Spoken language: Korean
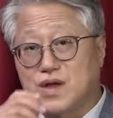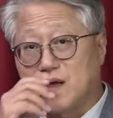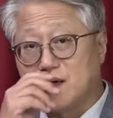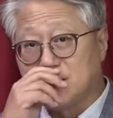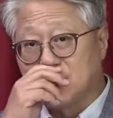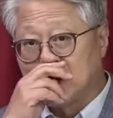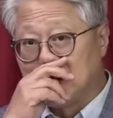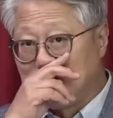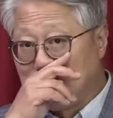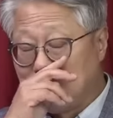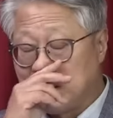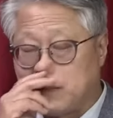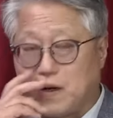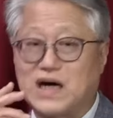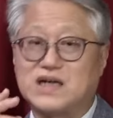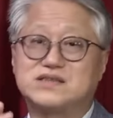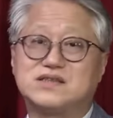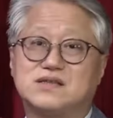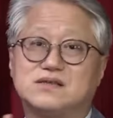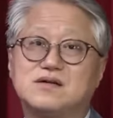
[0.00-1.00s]
돼요.
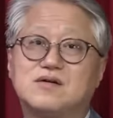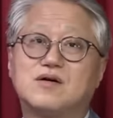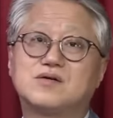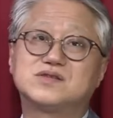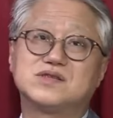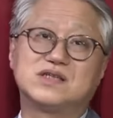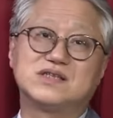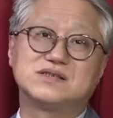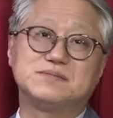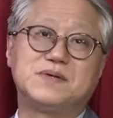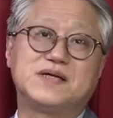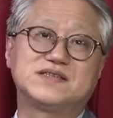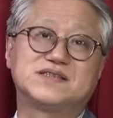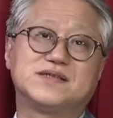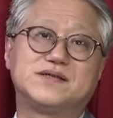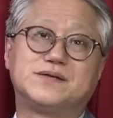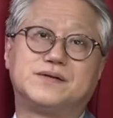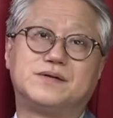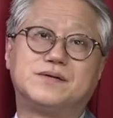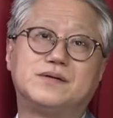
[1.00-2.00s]
방사능 걱정하지
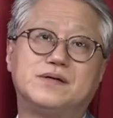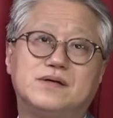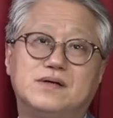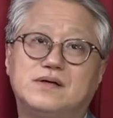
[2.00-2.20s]
마세요.